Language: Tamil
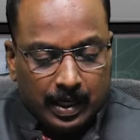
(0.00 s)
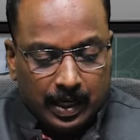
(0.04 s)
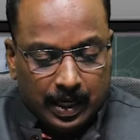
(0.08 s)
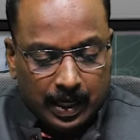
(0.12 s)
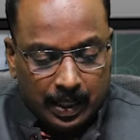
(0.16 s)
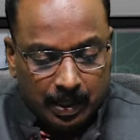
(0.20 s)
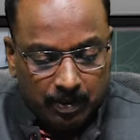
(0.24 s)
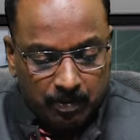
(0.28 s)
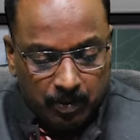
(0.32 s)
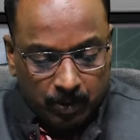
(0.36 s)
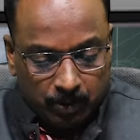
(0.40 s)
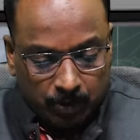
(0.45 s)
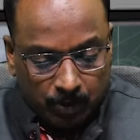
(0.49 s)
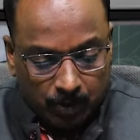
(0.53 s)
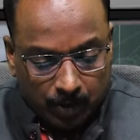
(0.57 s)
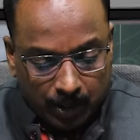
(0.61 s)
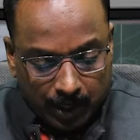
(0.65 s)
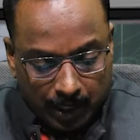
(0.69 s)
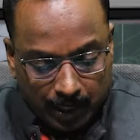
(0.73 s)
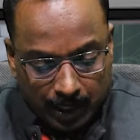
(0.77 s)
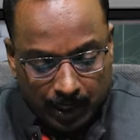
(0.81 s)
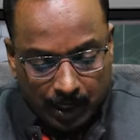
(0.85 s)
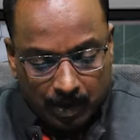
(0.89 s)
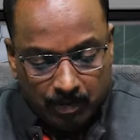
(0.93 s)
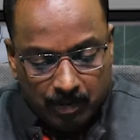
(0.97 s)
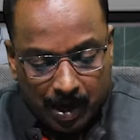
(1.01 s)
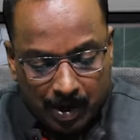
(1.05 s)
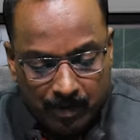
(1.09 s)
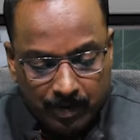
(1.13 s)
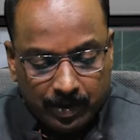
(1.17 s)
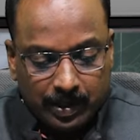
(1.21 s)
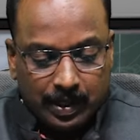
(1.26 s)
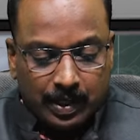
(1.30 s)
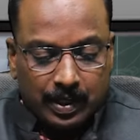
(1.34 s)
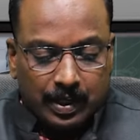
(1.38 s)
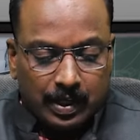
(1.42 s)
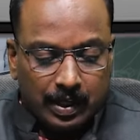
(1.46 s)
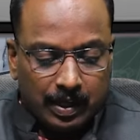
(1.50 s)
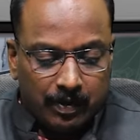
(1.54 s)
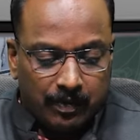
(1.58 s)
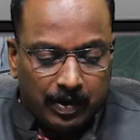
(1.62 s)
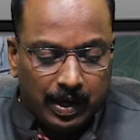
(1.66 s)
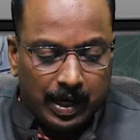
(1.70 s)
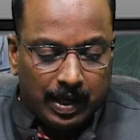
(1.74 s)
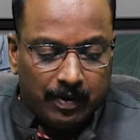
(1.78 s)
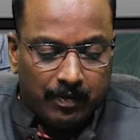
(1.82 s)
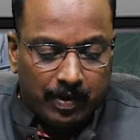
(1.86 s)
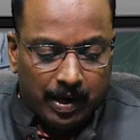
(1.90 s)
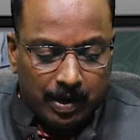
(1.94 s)
இதை பொறுத்த வரைக்கும் என்னென்ன மாவட்டங்களில்
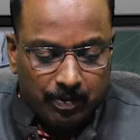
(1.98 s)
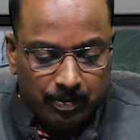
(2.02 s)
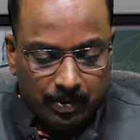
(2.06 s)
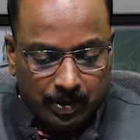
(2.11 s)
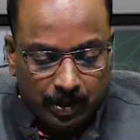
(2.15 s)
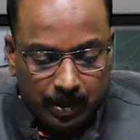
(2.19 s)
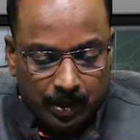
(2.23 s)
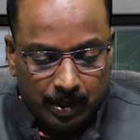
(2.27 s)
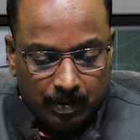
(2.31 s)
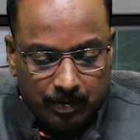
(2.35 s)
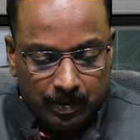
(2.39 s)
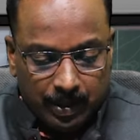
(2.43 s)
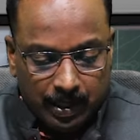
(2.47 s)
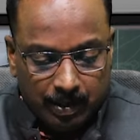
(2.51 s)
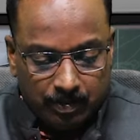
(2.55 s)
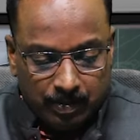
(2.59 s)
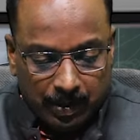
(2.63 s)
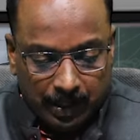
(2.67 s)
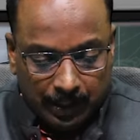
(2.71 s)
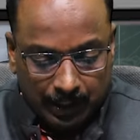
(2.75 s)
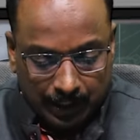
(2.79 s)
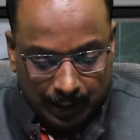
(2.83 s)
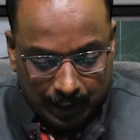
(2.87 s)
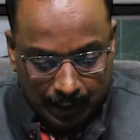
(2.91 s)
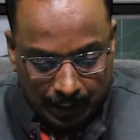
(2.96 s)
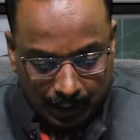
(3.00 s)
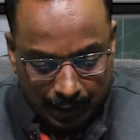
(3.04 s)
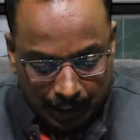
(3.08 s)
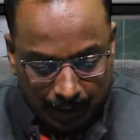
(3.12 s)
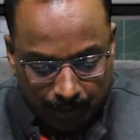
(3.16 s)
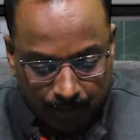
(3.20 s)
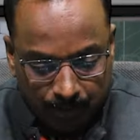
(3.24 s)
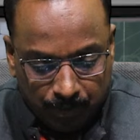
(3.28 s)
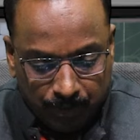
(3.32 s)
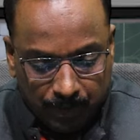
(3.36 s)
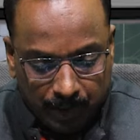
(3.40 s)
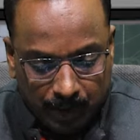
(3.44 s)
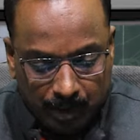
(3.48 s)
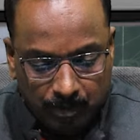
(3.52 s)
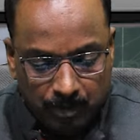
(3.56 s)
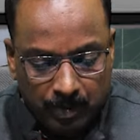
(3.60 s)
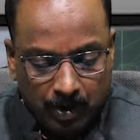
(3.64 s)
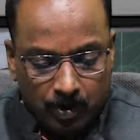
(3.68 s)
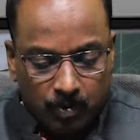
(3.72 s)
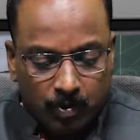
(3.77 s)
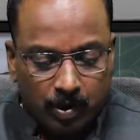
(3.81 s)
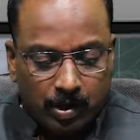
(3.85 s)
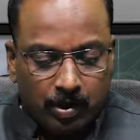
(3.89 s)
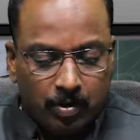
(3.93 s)
வேலை வாய்ப்புகள் அப்படின்னு பார்த்தீங்கன்னா நம்பர்
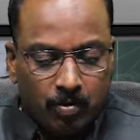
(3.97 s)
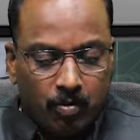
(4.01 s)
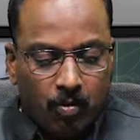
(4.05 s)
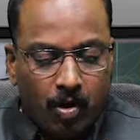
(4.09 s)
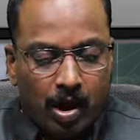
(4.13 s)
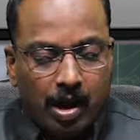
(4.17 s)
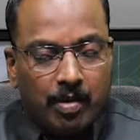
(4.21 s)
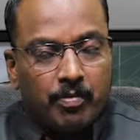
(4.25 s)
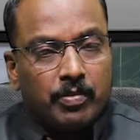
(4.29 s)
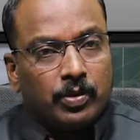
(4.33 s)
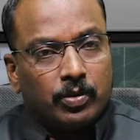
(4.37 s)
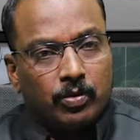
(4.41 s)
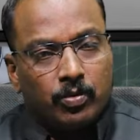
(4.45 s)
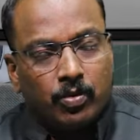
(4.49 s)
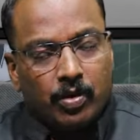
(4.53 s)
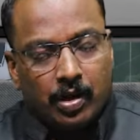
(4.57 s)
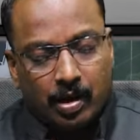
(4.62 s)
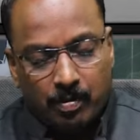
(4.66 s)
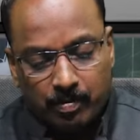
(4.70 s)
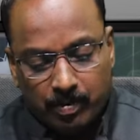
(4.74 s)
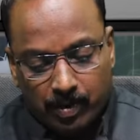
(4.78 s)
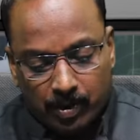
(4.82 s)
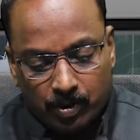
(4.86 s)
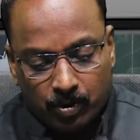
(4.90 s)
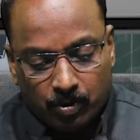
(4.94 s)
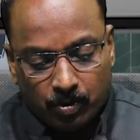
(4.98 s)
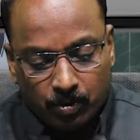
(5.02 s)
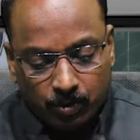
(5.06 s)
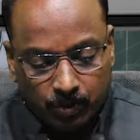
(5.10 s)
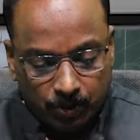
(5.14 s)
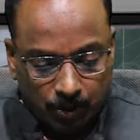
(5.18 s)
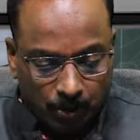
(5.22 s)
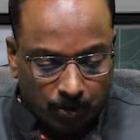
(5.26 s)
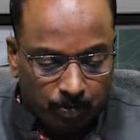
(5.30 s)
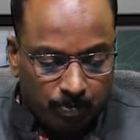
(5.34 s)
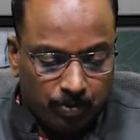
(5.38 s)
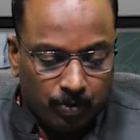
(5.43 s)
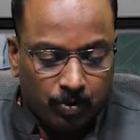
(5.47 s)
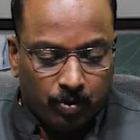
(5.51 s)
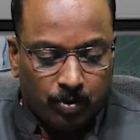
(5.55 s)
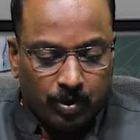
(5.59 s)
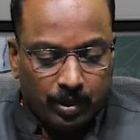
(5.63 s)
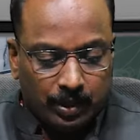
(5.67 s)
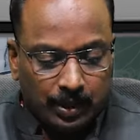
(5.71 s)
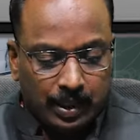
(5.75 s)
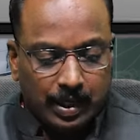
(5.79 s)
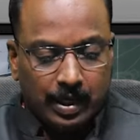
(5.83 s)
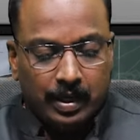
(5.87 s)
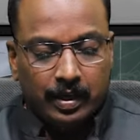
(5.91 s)
ஒன் கோயம்புத்தூர் நம்பர் டூ திருப்பூர்
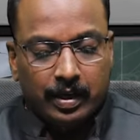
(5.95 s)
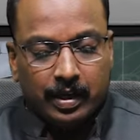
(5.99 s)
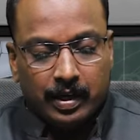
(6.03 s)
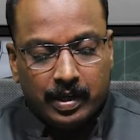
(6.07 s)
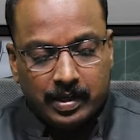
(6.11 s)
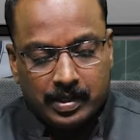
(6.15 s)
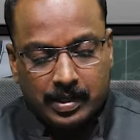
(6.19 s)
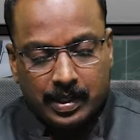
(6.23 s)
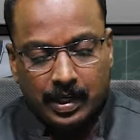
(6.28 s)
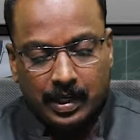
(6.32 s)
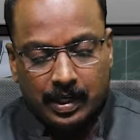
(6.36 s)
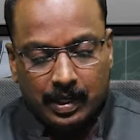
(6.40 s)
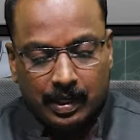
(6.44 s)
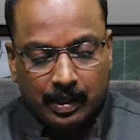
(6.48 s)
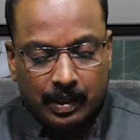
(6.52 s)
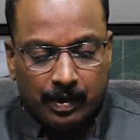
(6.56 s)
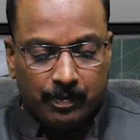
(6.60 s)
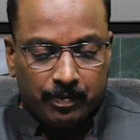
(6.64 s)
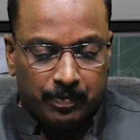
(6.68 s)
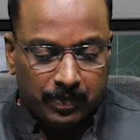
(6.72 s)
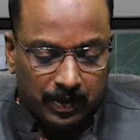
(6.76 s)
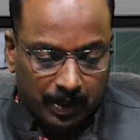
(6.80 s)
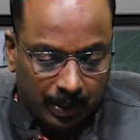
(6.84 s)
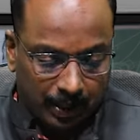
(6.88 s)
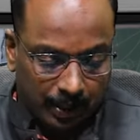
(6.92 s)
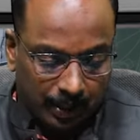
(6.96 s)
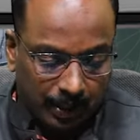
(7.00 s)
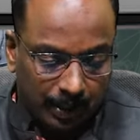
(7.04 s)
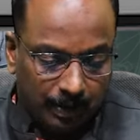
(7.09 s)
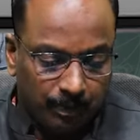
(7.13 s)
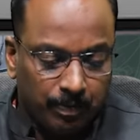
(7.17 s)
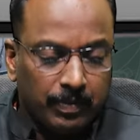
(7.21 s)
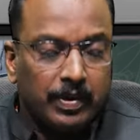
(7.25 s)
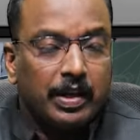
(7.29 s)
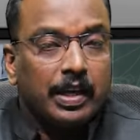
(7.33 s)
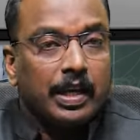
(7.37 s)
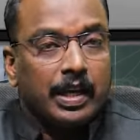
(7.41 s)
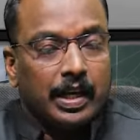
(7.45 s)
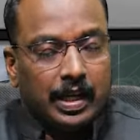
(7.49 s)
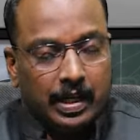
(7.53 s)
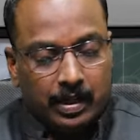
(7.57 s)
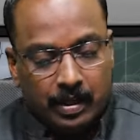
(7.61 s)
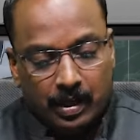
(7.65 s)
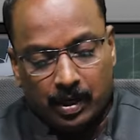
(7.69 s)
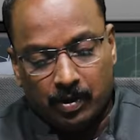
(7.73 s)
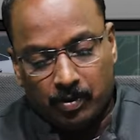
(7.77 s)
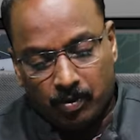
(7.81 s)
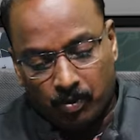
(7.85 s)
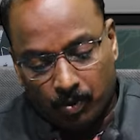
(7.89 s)
இந்த ரெண்டு டிஸ்ட்ரிக்டில் தான் இருக்குது
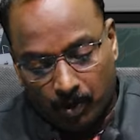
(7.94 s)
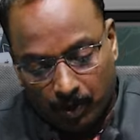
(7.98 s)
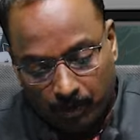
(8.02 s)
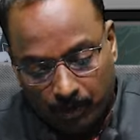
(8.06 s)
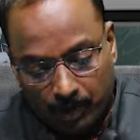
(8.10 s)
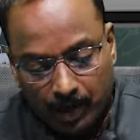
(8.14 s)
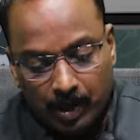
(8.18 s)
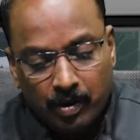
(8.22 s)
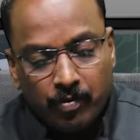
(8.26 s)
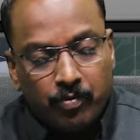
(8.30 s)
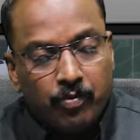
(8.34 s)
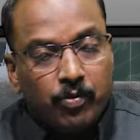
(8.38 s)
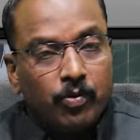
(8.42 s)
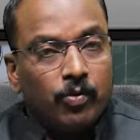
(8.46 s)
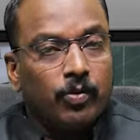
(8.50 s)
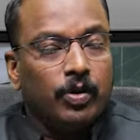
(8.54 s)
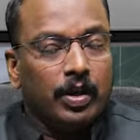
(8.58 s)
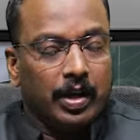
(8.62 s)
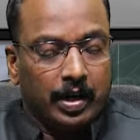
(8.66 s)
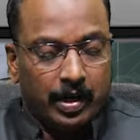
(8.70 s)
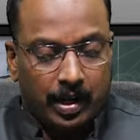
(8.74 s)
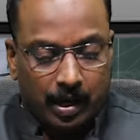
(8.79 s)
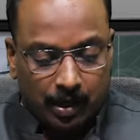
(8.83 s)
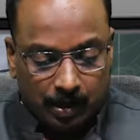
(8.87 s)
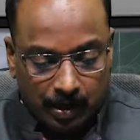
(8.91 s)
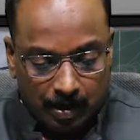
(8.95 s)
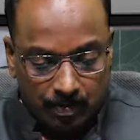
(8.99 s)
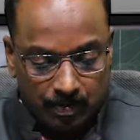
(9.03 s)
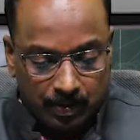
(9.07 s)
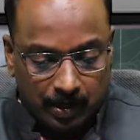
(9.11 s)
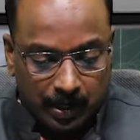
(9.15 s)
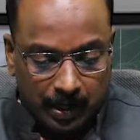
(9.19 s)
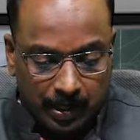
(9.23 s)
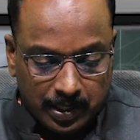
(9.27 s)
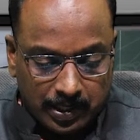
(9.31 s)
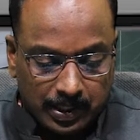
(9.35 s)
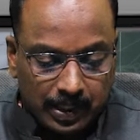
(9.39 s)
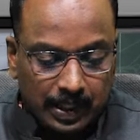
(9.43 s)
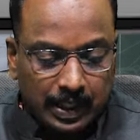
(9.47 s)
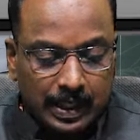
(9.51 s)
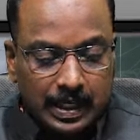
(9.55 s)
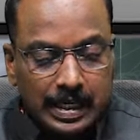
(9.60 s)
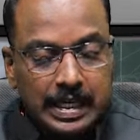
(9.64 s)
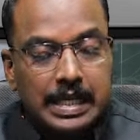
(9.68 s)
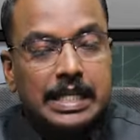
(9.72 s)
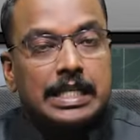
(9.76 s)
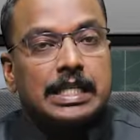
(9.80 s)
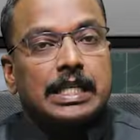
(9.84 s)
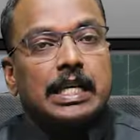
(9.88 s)
இதில் கூடவே ஃபுட் அண்ட் அகாமடேஷன்
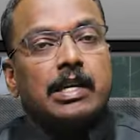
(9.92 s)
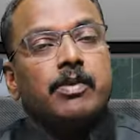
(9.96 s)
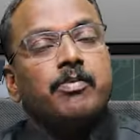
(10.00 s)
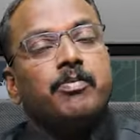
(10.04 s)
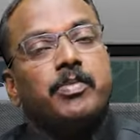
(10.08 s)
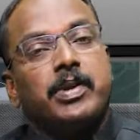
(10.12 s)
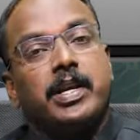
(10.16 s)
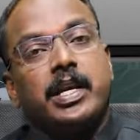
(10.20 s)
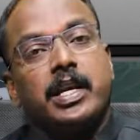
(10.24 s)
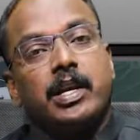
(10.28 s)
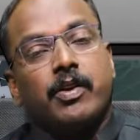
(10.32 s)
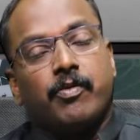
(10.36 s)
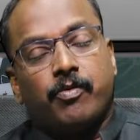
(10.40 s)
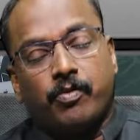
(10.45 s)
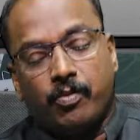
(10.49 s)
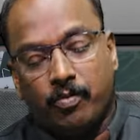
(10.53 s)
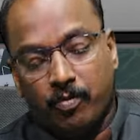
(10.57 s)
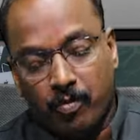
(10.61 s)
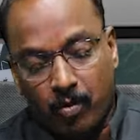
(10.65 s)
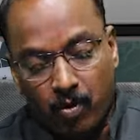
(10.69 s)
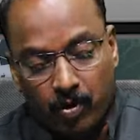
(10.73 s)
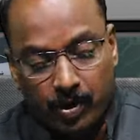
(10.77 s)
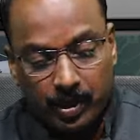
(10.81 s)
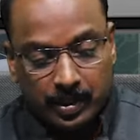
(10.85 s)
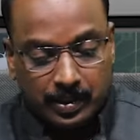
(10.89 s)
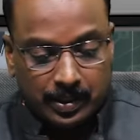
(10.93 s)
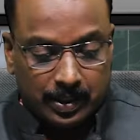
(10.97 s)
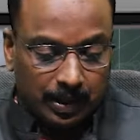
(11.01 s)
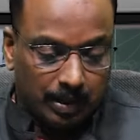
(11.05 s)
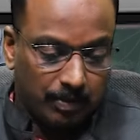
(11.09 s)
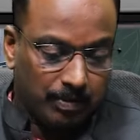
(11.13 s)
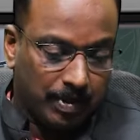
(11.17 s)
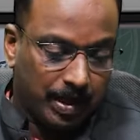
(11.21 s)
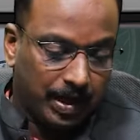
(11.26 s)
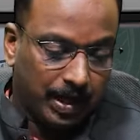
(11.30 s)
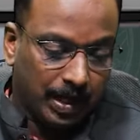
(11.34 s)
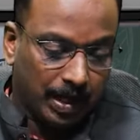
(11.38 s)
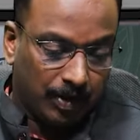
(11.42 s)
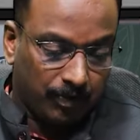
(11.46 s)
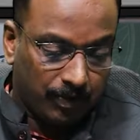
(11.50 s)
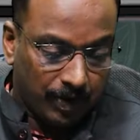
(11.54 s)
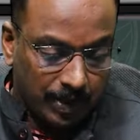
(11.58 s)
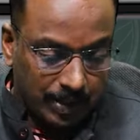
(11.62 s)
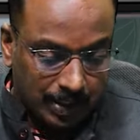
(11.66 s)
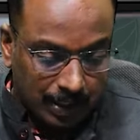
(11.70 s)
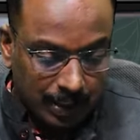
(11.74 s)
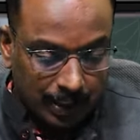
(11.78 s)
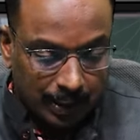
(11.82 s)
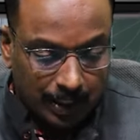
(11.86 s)
இஎஸ்ஐ பிஎஃப் போனஸ் இந்த மாதிரியான
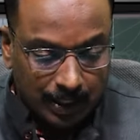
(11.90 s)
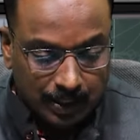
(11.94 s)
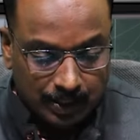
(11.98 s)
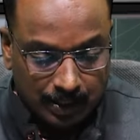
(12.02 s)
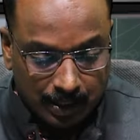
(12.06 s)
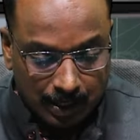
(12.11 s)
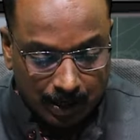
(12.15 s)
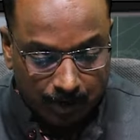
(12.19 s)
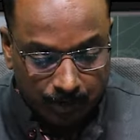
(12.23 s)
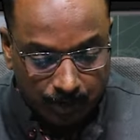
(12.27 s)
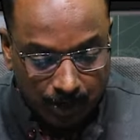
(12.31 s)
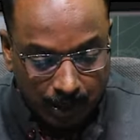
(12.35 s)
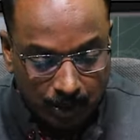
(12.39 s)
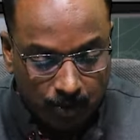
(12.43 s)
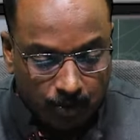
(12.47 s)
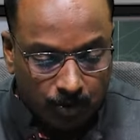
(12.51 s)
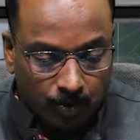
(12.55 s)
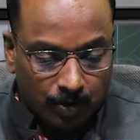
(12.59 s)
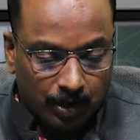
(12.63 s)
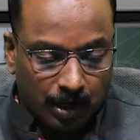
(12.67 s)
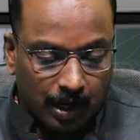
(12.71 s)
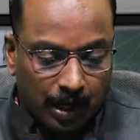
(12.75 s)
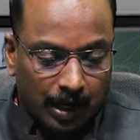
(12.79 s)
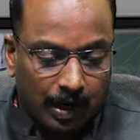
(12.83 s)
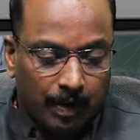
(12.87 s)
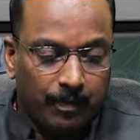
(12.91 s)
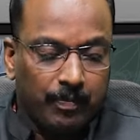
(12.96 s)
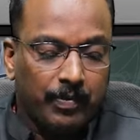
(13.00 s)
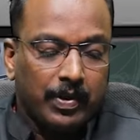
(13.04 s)
ஃபெசிலிட்டிஸ்லாமே கொடுக்குறாங்க